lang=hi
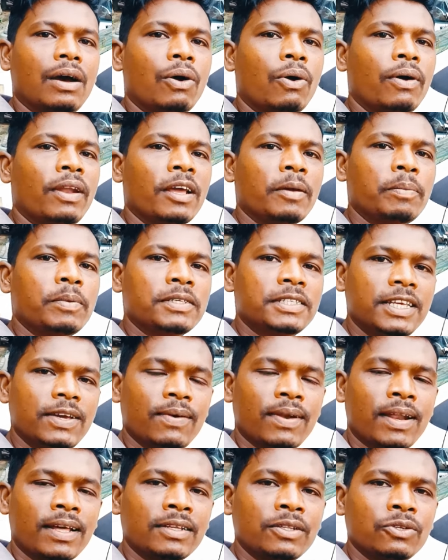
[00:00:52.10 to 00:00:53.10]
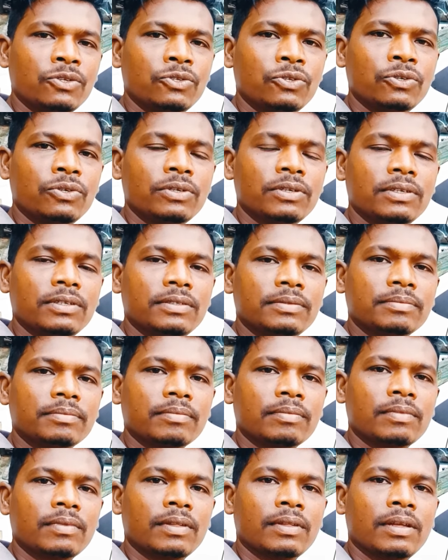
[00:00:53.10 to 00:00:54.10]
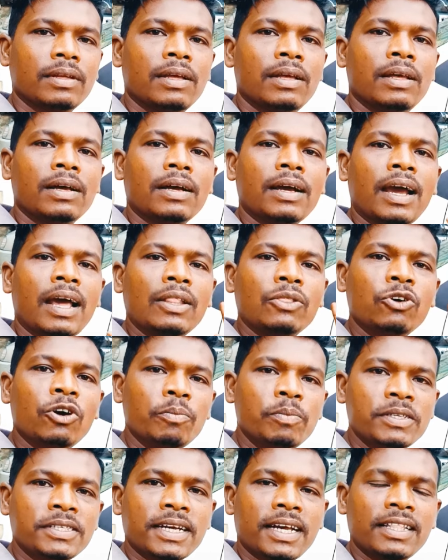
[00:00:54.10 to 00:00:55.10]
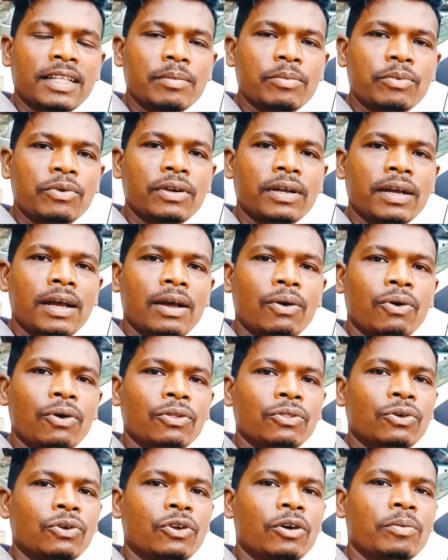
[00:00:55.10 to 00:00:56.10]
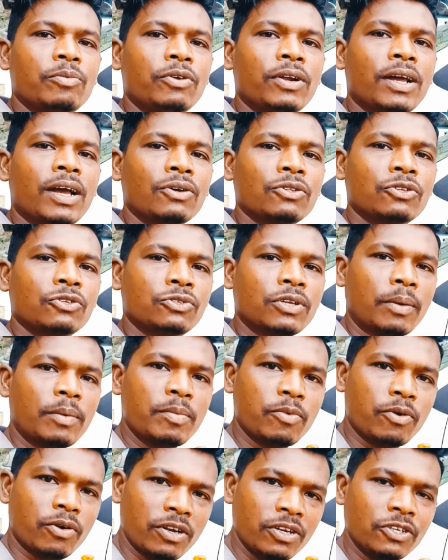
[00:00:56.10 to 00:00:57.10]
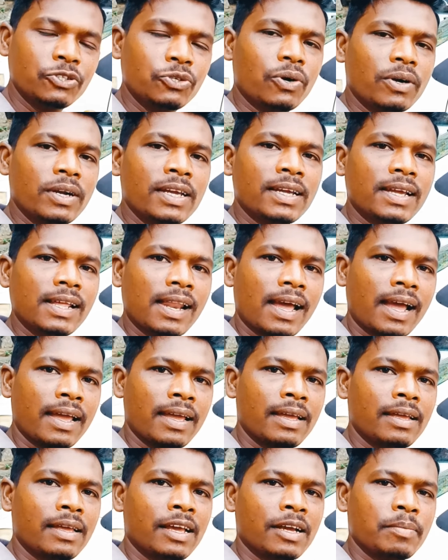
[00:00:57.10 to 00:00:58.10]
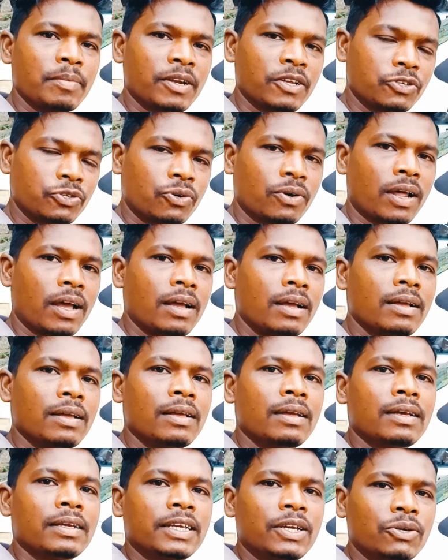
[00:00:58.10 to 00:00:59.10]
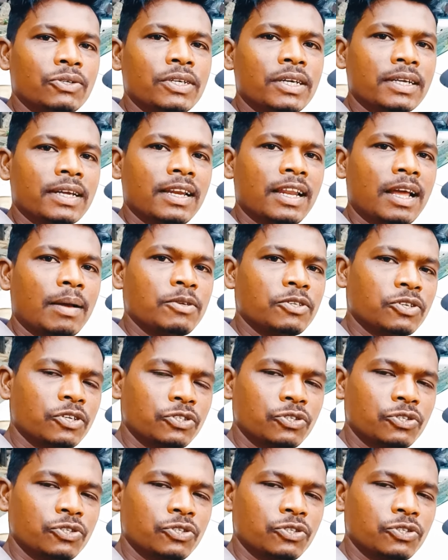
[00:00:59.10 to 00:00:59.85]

और एक पीस ये वाला था दोस्तों कल दो पीस आया था मुर्गा और दोनों मुर्गा को दोस्तों अभी मॉर्निंग को छोड़ने के लिए आए हैं एक मैंने छोड़ा क्योंझर के लिए अभी इसको